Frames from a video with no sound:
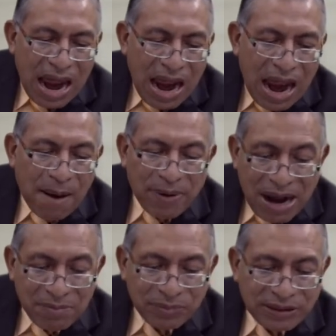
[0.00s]

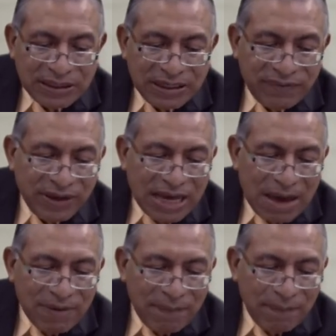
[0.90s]
Abraham
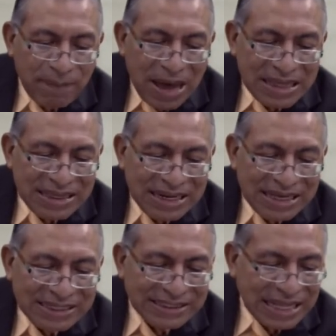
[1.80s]
significaba padre
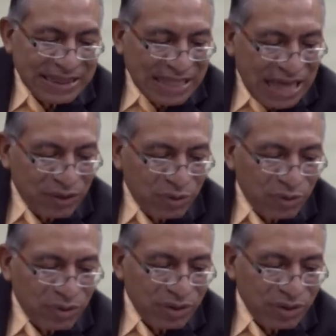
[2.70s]
exaltado